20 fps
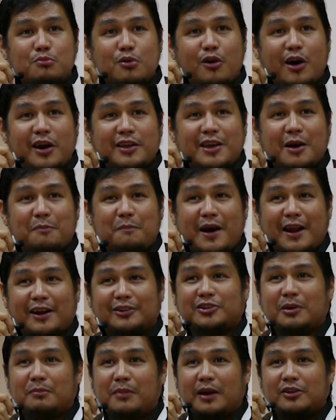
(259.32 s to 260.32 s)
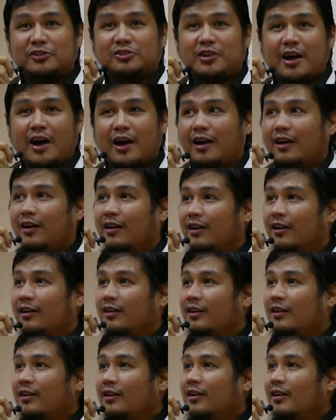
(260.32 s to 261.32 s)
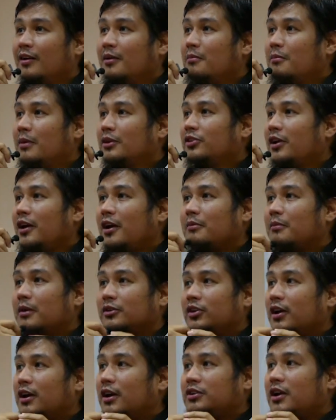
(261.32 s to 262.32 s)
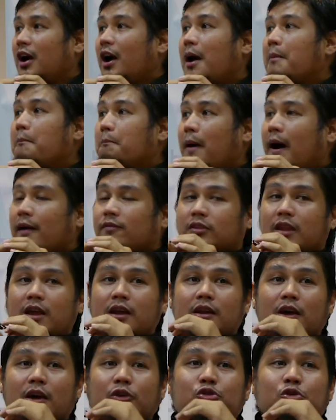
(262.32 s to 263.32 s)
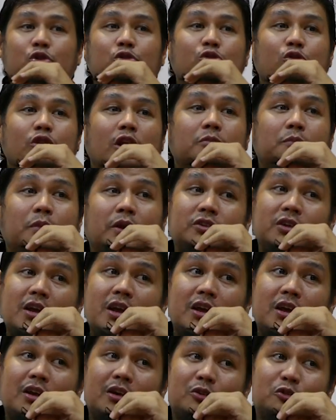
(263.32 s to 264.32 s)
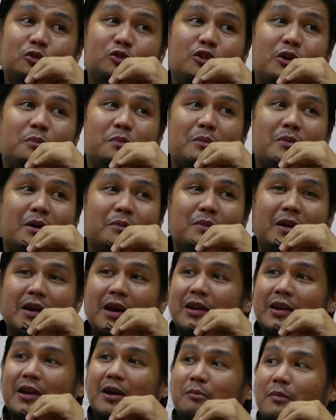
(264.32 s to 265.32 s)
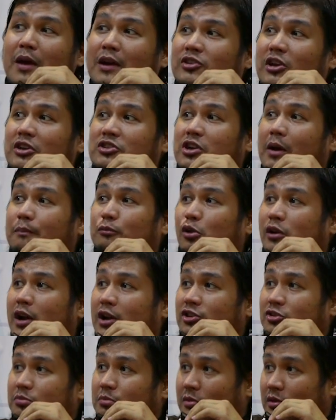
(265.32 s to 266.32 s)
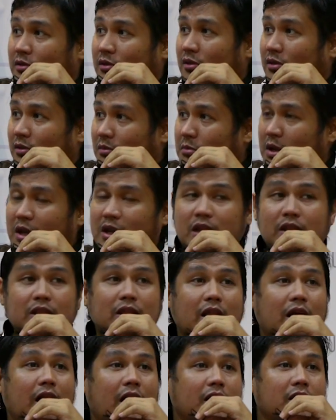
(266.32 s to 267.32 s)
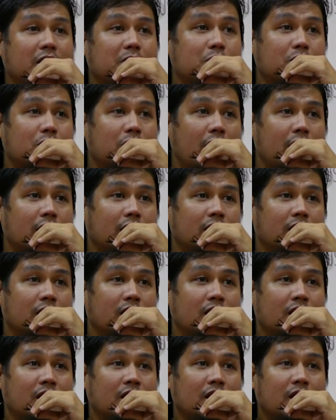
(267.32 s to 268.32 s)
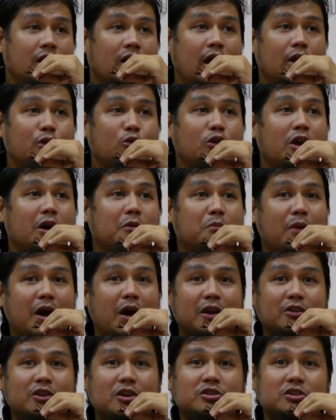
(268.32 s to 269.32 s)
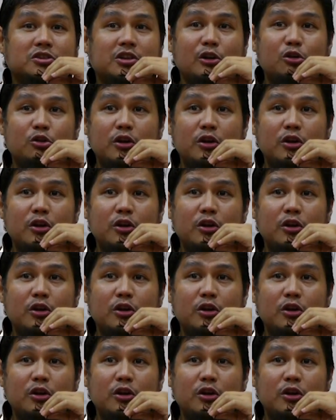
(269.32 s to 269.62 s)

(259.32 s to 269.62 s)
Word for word: yung buhay niya para sa bansa, masayang masaya siya, kampante, nagsusulat pa siya eh. Gusto niya pa magbigay ng message up to last minute ng kanyang buhay. Kaya nung nagmarcha siya sa